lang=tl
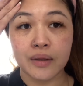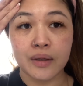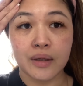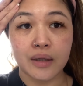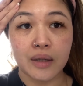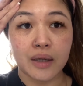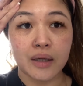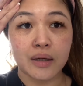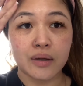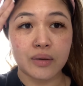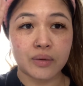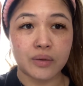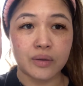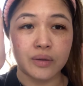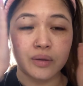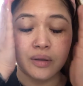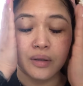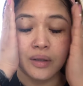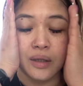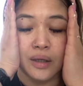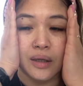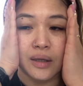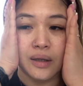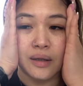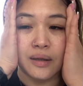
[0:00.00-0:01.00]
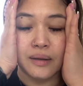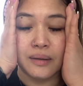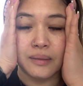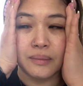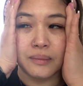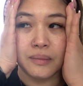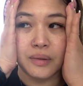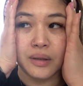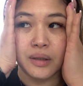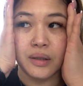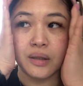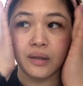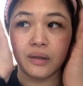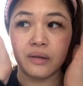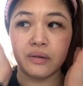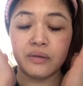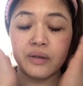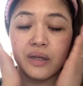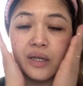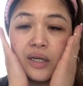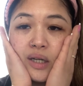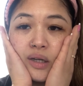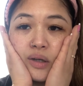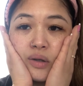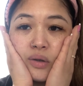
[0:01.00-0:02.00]
ayun, um,
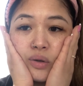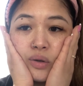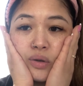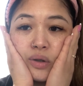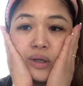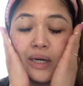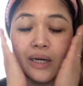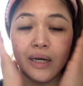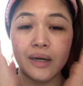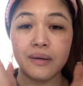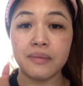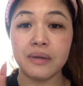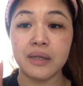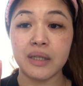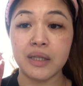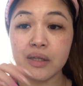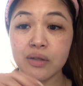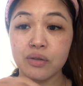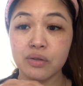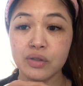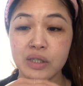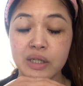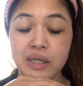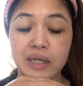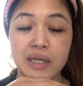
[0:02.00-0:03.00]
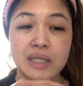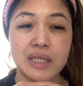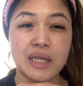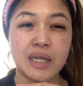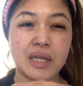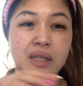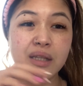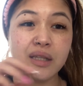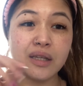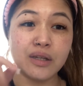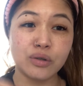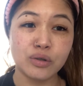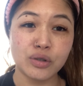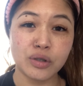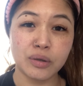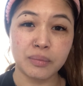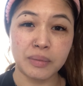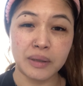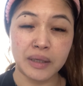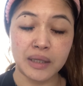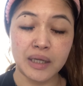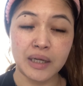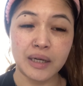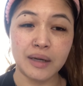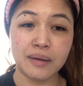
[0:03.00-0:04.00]
feeling ko gagamitin ko siya kasi hindi nyo siya
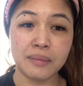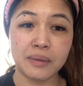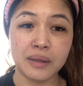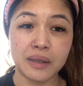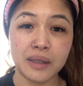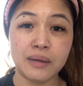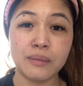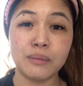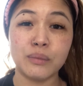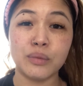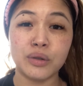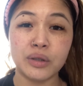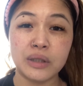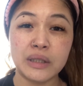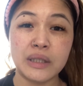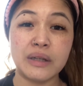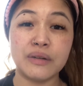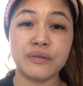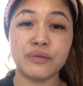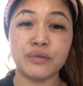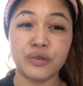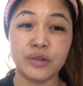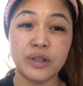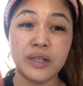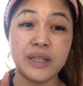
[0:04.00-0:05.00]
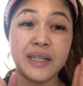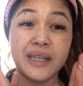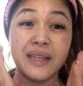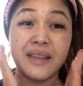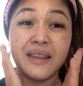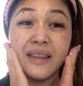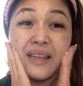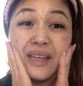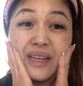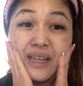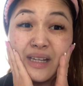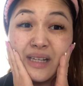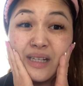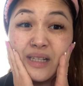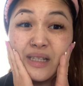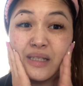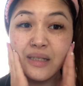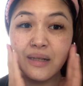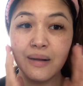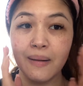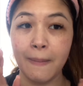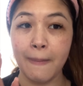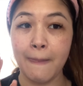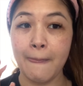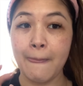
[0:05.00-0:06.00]
pwedeng gamitin more than 14 days.
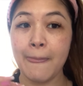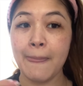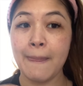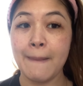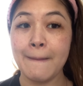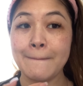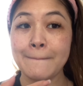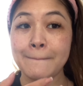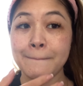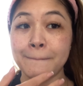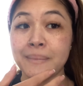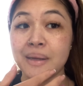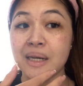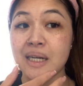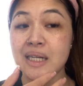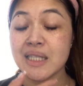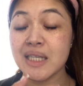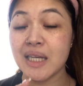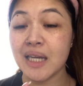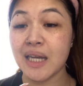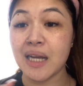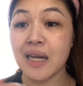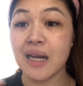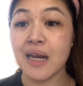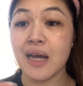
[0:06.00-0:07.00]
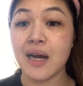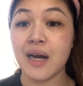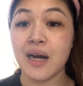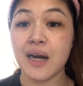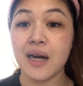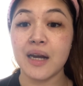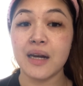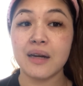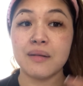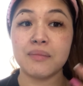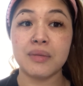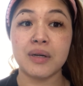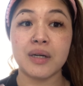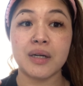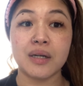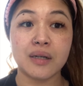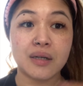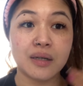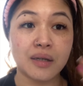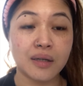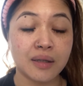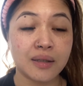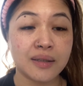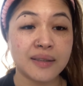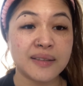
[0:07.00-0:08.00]
Kasi kailangan mag,
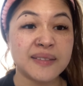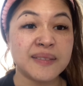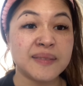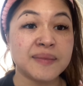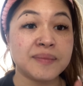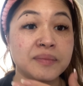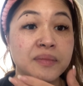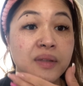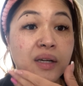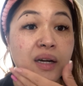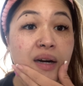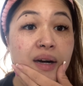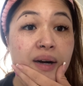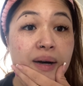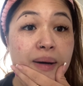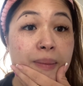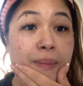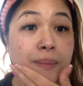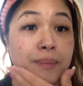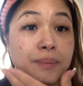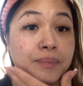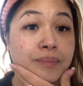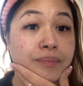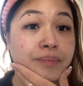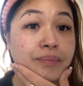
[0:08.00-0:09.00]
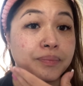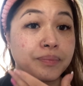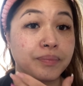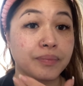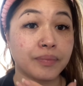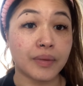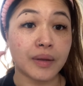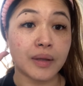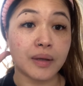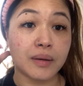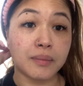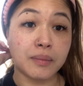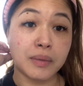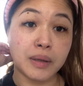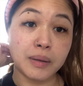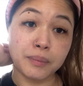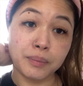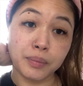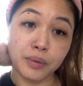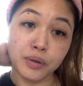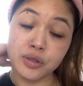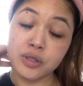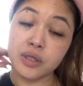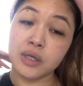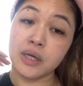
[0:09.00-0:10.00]
um,
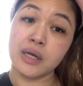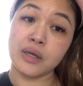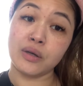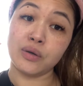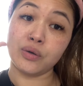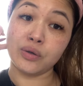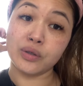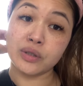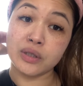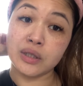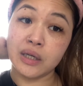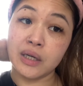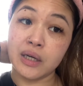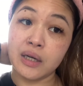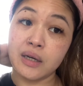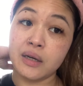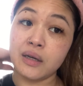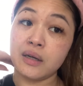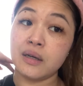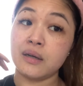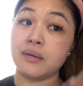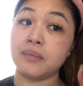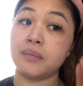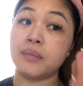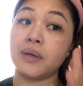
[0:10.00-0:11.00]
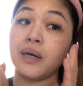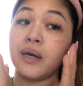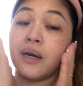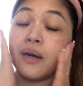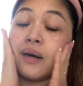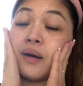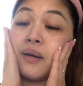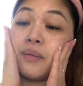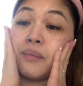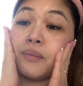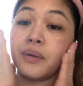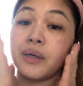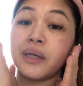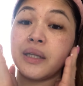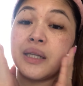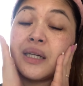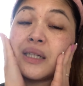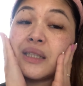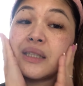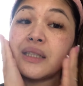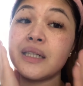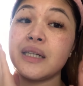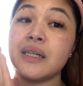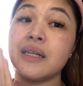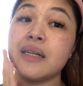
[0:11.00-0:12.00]
mag-pause kayo sa mga
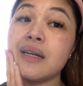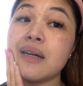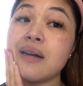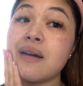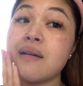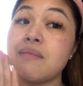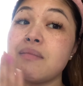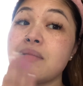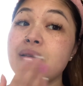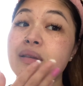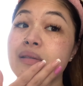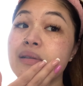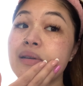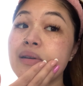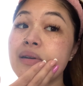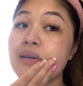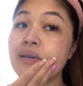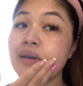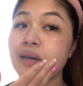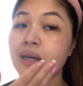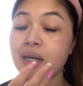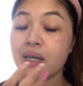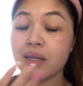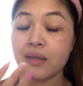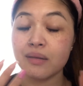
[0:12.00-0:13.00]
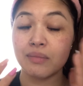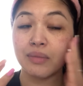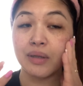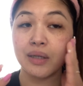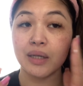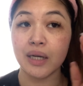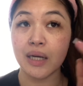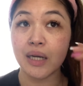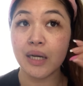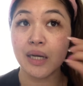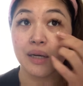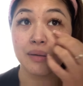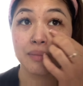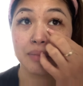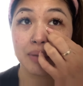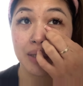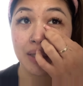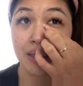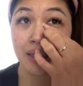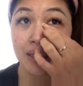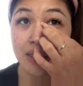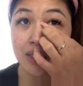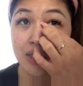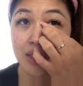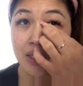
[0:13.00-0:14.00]
products na ginagamit nyo and mag, kailangan
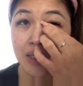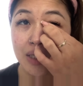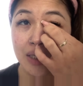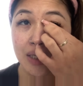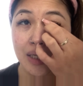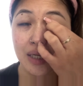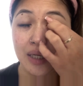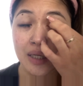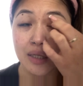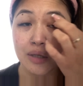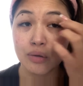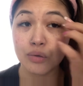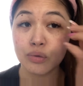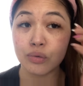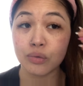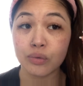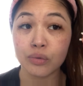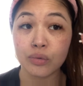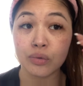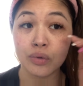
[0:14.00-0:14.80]
mag-regenerate yung,